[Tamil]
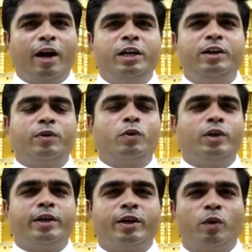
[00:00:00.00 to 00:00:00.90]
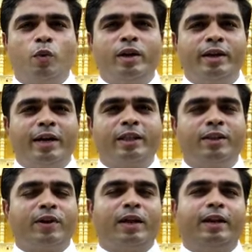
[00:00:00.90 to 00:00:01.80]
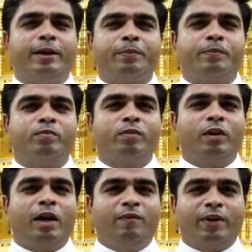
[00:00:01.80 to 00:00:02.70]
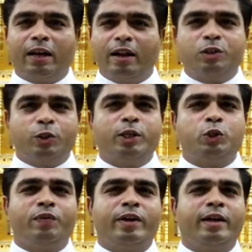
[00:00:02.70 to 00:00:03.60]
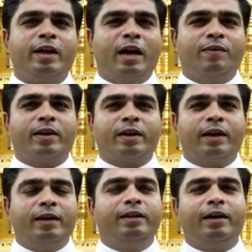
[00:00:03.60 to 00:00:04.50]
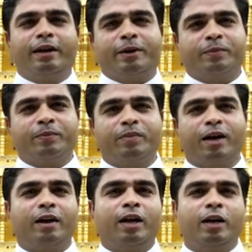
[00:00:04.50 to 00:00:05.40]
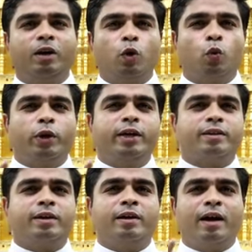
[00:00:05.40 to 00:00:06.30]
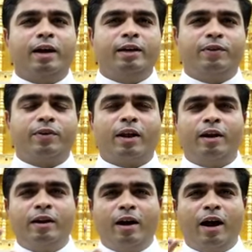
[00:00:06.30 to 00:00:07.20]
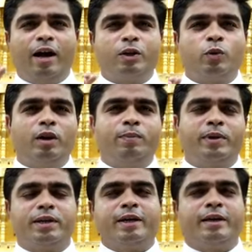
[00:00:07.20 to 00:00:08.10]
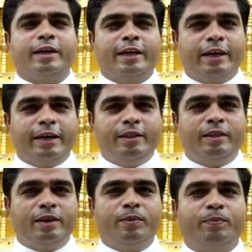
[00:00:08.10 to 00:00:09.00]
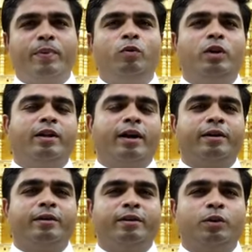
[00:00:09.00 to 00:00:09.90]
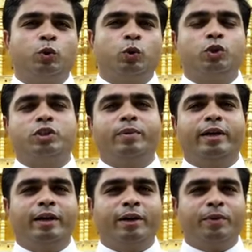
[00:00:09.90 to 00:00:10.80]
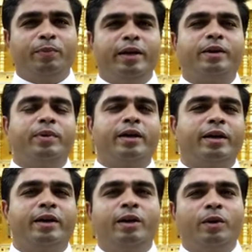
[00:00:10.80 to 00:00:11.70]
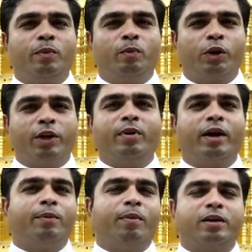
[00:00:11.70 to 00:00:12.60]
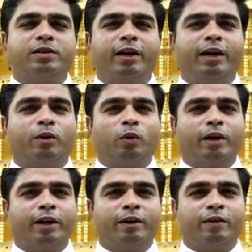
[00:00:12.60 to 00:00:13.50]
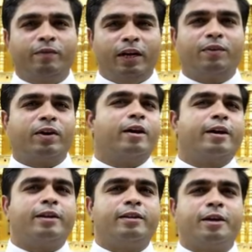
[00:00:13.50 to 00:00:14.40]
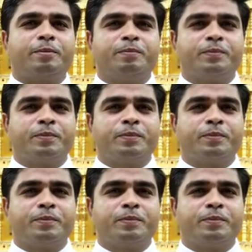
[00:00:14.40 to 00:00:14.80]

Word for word: ஆண்டவரோடு உடன் நடந்தவர் அல்ல வரலாற்று இயேசுவை அவர் கண்டதில்லை ஆனால் உயிர்த்த ஆண்டவரால் ஆட்கொள்ளப்பட்ட இந்த பவுல்தான் திருச்சபையிலே மிக மிக முக்கியமான மாற்றங்களை கொணர வல்லவராக இருந்தார்